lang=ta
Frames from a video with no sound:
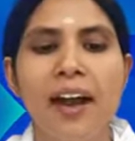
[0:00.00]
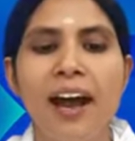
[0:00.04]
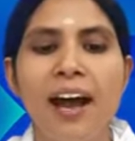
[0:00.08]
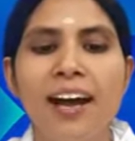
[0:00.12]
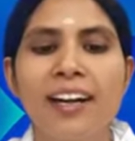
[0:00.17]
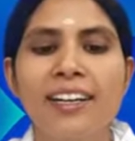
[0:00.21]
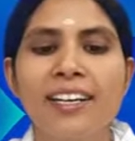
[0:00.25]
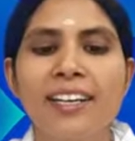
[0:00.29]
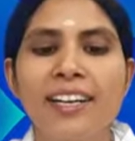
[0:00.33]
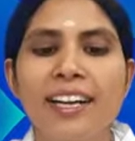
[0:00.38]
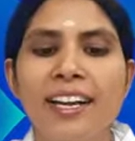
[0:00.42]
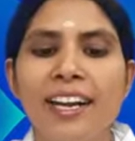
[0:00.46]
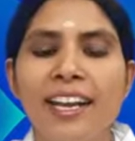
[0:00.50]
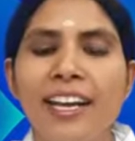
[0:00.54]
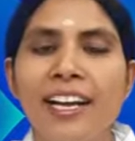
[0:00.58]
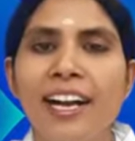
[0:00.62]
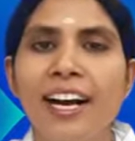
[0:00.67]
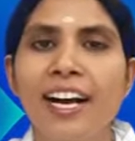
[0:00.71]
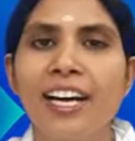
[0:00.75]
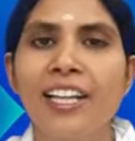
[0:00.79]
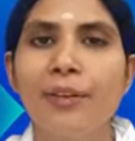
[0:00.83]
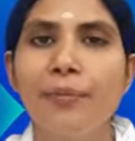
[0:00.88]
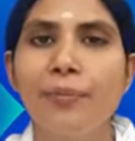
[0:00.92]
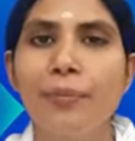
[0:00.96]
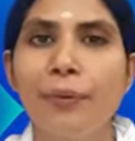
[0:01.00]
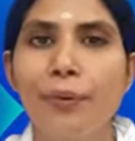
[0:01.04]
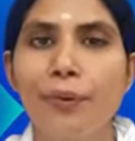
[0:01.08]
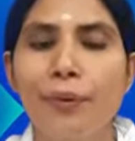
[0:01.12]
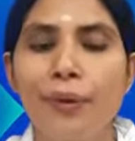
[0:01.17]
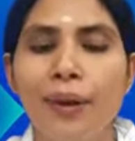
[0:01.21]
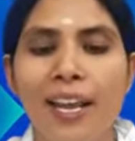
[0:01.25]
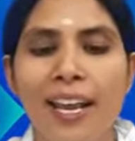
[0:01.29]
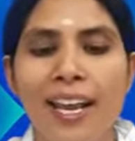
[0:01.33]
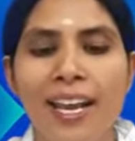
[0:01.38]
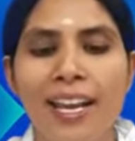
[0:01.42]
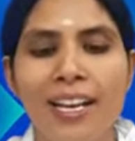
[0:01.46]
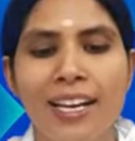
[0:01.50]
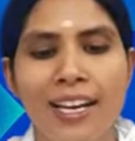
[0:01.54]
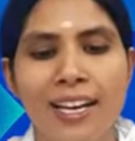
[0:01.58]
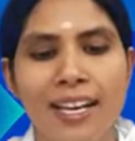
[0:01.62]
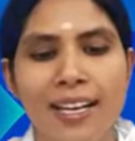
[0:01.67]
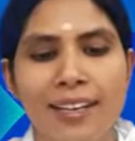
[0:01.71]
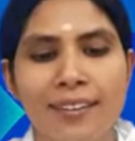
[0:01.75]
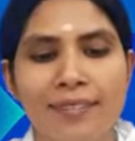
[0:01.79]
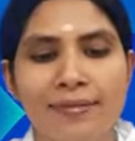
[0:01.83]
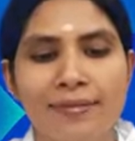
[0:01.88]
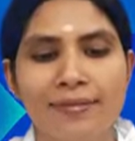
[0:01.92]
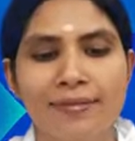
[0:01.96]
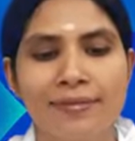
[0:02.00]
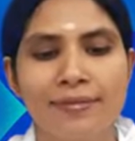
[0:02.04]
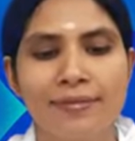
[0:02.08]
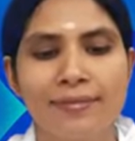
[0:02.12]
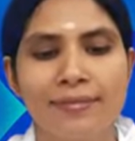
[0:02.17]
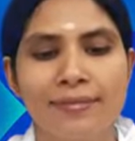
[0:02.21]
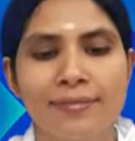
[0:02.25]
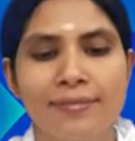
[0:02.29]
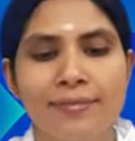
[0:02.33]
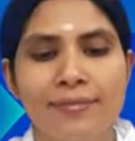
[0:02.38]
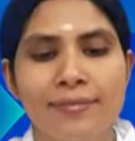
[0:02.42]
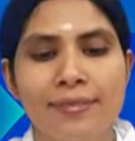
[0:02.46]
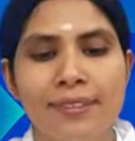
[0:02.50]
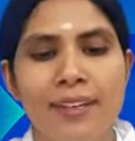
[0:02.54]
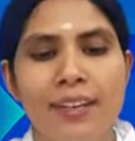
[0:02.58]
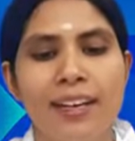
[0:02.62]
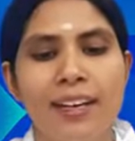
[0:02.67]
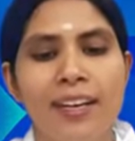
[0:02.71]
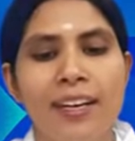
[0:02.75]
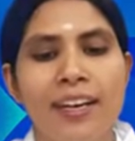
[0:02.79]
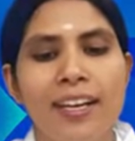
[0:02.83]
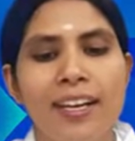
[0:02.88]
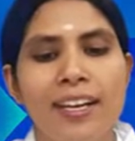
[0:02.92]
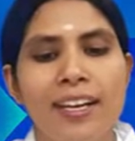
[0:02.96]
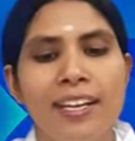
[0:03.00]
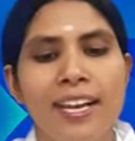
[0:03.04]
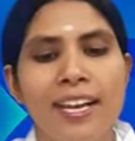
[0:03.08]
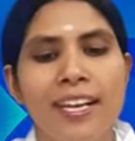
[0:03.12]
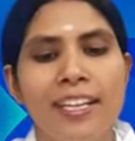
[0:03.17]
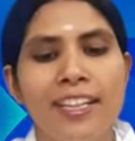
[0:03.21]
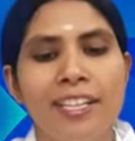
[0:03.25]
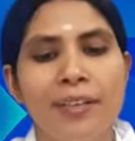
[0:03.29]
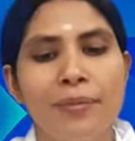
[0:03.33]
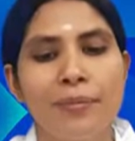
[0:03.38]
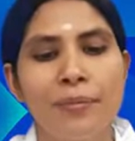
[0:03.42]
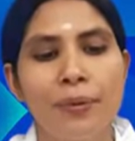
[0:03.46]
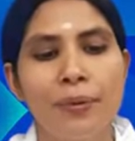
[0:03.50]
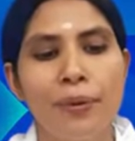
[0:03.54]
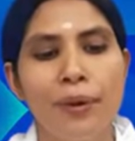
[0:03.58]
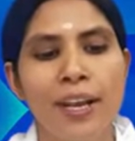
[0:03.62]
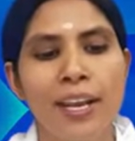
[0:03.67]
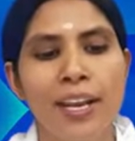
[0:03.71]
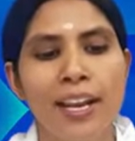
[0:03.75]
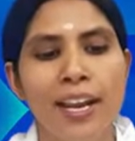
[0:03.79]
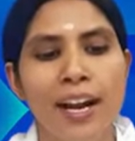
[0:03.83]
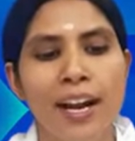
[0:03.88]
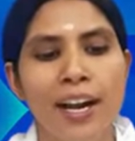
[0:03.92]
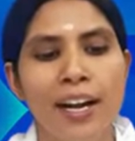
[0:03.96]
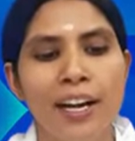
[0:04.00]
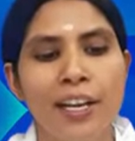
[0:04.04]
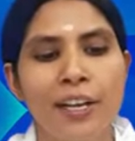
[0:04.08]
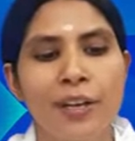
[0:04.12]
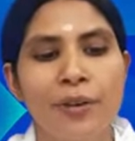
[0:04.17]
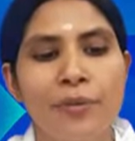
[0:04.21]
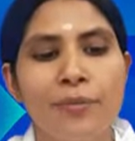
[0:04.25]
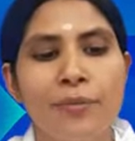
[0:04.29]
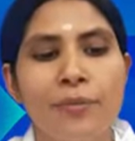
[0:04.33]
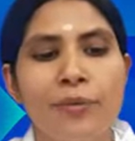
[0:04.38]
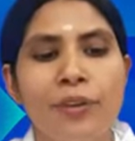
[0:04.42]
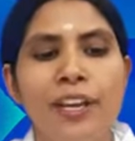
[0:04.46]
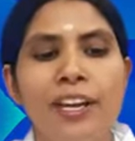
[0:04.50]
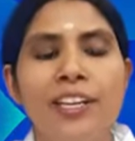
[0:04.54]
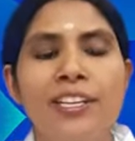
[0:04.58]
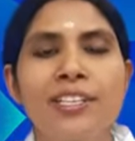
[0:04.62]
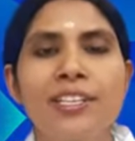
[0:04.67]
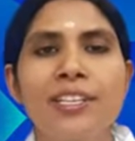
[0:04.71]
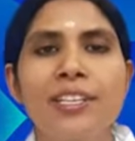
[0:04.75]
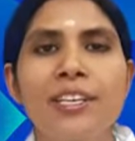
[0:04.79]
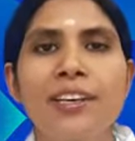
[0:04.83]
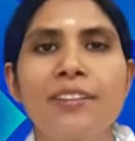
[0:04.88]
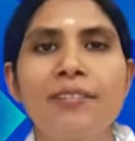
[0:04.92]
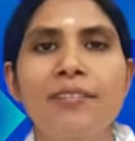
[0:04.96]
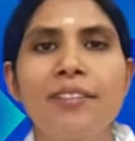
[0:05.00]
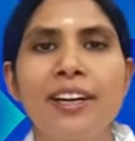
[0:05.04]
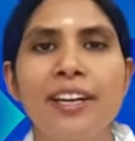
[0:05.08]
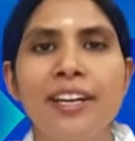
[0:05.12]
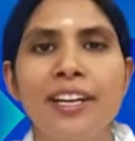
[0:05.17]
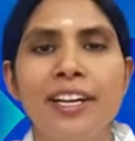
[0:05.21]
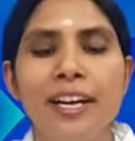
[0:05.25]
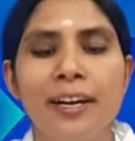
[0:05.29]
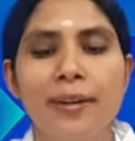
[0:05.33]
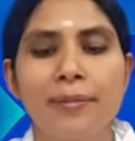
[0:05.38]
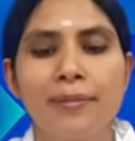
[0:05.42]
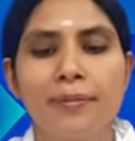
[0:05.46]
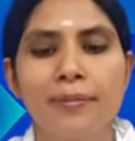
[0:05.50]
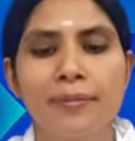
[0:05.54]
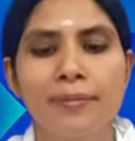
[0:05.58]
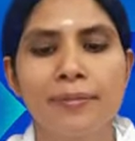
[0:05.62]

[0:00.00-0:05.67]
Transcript: அங்கு கிடைக்காத பொருளே இல்லை எந்த பொருளை அடையும் முயற்சிக்க வேண்டாம்